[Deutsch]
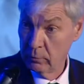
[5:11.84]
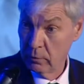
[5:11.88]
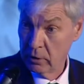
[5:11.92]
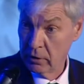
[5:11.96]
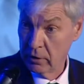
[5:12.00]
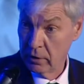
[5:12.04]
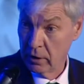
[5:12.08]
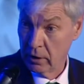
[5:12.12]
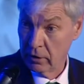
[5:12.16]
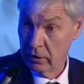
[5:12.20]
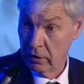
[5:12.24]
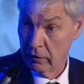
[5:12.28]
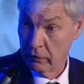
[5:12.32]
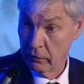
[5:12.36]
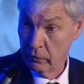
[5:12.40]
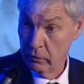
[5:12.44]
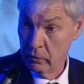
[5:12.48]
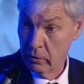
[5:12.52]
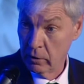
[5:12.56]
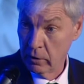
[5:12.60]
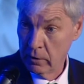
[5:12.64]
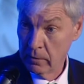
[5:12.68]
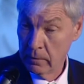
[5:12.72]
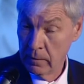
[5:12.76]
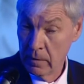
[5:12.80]
miteinander
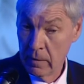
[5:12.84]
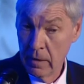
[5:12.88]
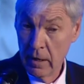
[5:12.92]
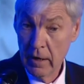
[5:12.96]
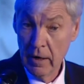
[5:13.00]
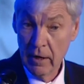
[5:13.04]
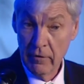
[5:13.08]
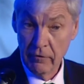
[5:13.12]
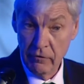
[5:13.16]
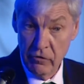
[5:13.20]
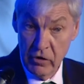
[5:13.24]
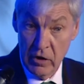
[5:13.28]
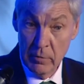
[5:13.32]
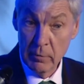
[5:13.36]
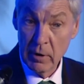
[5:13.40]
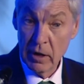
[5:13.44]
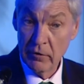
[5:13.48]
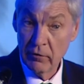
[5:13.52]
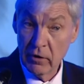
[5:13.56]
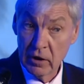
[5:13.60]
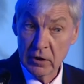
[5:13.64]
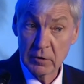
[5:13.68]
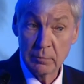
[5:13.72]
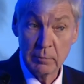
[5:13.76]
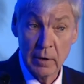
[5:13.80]
führen, wie man
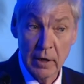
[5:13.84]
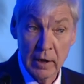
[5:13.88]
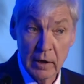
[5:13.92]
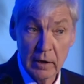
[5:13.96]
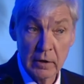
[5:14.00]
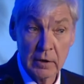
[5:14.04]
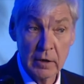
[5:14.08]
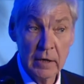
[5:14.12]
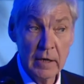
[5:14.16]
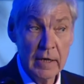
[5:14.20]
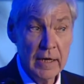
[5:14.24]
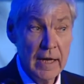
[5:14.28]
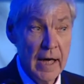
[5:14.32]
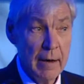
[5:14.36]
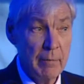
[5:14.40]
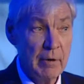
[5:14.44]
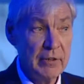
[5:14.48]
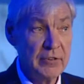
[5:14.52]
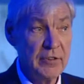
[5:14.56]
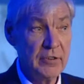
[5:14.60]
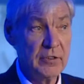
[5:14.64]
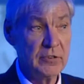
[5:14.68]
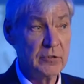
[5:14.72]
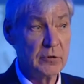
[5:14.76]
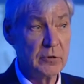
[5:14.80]
was macht, aber
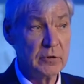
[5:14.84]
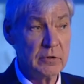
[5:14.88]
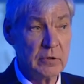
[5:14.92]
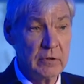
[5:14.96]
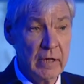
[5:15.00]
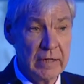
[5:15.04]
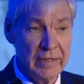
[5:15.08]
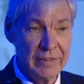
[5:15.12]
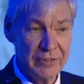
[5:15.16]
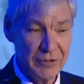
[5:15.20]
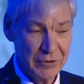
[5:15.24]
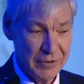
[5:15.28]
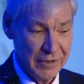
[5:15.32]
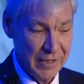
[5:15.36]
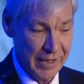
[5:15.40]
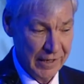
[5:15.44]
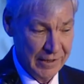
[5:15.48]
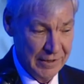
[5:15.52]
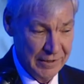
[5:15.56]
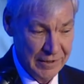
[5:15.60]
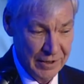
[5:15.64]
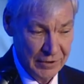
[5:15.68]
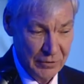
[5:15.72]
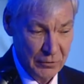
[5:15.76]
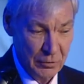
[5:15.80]
sind zugleich
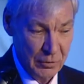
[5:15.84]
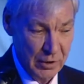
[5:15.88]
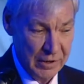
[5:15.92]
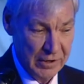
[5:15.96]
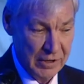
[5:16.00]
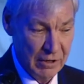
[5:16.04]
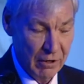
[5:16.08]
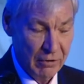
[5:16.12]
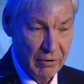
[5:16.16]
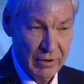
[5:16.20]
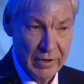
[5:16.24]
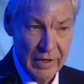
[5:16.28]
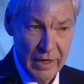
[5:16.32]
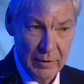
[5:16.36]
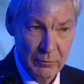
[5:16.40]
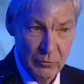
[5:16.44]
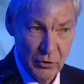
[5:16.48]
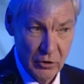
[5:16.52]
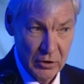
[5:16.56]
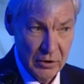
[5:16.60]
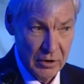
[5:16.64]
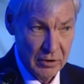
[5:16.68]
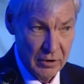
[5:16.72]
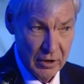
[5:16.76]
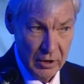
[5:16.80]
natürlich auch in einem
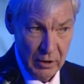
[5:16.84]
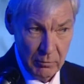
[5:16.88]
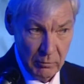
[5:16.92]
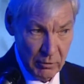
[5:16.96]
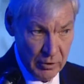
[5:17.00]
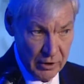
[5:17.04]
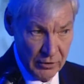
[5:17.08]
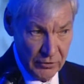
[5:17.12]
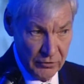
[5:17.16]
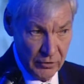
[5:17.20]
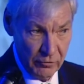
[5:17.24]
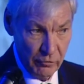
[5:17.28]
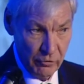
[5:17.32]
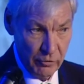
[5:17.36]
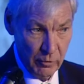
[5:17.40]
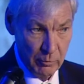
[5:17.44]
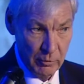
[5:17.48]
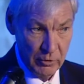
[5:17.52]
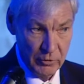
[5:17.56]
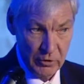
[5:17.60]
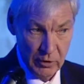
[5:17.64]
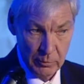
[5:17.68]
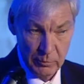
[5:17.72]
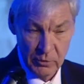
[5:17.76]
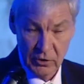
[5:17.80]
solchen Gremium, das sind
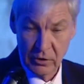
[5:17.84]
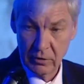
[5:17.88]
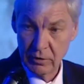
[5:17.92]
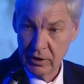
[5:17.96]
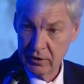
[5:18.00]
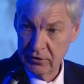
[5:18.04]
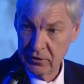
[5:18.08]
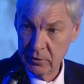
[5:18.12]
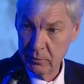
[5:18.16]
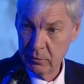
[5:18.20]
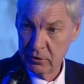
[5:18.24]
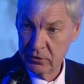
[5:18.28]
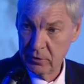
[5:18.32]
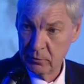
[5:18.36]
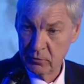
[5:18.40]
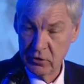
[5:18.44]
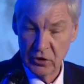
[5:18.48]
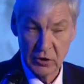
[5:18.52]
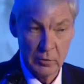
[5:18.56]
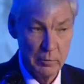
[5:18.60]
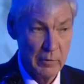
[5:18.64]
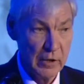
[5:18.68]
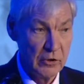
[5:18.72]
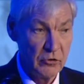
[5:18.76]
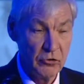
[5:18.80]
75 oder
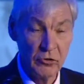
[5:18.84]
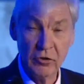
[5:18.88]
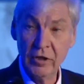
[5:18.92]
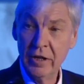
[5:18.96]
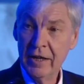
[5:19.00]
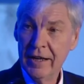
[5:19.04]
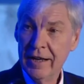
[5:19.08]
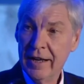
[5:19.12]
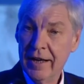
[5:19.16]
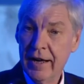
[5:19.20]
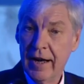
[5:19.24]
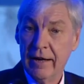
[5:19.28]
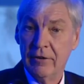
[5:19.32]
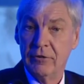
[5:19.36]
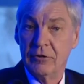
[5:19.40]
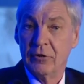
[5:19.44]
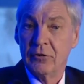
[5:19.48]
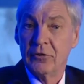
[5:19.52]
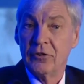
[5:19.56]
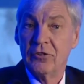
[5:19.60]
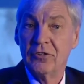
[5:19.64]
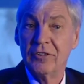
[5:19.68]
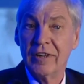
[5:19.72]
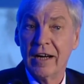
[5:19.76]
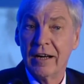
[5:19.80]
77 Menschen,
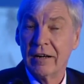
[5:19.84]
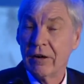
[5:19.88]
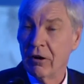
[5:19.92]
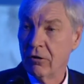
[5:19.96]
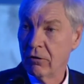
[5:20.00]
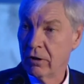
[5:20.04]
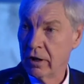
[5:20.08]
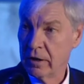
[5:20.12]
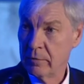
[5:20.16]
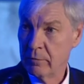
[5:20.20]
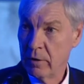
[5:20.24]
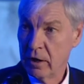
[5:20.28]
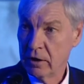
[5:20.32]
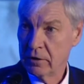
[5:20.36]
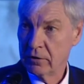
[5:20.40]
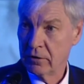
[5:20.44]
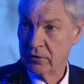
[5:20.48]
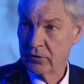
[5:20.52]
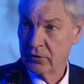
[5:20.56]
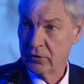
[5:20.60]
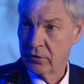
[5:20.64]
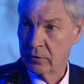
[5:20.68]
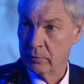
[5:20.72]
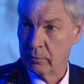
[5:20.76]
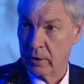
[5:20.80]
sozusagen auch ein
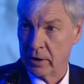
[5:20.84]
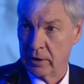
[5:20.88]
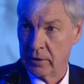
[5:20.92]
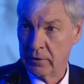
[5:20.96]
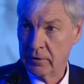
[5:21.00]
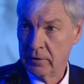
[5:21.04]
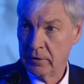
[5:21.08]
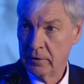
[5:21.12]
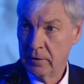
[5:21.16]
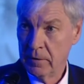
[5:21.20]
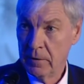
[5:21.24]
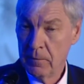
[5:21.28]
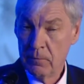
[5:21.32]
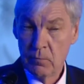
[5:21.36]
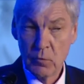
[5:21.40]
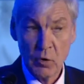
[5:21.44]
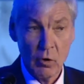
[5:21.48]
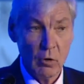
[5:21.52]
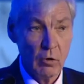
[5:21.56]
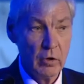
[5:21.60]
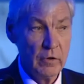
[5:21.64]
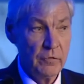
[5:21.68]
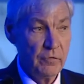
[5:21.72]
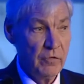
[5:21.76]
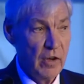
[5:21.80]
Machtinstrument.
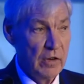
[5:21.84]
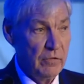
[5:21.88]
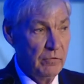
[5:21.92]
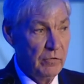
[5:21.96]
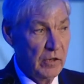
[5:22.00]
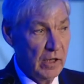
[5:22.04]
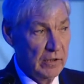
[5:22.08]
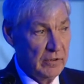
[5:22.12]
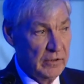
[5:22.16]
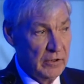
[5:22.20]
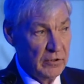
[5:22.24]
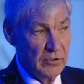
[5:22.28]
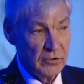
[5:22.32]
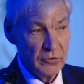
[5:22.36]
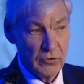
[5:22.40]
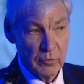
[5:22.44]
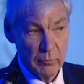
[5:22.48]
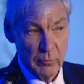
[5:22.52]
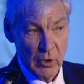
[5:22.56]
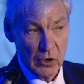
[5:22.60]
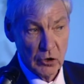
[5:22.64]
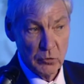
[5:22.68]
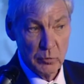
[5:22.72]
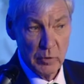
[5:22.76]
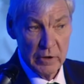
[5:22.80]
Und wenn wir dieses zum
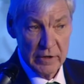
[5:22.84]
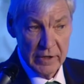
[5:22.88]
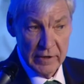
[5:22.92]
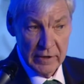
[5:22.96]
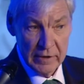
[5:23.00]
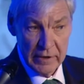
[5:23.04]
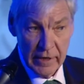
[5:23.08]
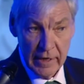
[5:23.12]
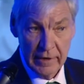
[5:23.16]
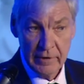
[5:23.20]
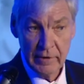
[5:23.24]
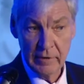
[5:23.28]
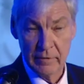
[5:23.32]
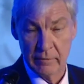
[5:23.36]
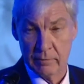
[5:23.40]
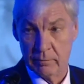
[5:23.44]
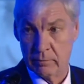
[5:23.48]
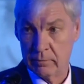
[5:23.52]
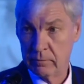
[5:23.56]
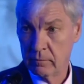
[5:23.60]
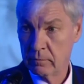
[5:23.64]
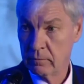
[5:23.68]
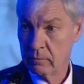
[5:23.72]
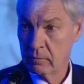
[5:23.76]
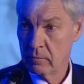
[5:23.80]
Beispiel nicht hätten,
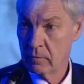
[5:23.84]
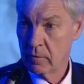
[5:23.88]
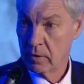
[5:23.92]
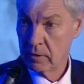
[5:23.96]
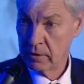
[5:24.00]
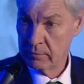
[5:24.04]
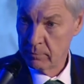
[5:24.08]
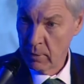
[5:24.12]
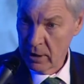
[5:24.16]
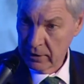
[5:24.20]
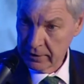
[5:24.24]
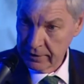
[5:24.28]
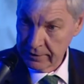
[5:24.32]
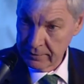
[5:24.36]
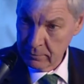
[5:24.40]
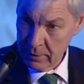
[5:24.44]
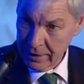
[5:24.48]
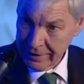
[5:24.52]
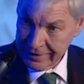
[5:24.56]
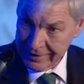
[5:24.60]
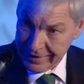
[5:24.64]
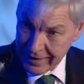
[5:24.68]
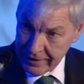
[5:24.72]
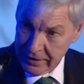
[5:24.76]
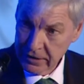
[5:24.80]
macht es mal
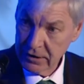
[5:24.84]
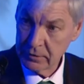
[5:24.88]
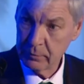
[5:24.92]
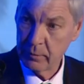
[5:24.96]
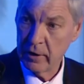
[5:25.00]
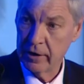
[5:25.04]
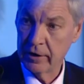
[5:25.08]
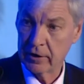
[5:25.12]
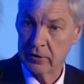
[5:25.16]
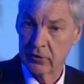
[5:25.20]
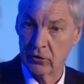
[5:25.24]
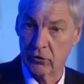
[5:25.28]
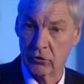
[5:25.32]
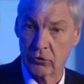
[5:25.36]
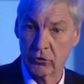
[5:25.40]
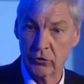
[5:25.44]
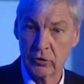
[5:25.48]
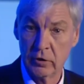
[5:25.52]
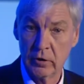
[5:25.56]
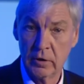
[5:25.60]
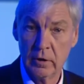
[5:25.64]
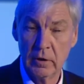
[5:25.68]
ganz praktisch,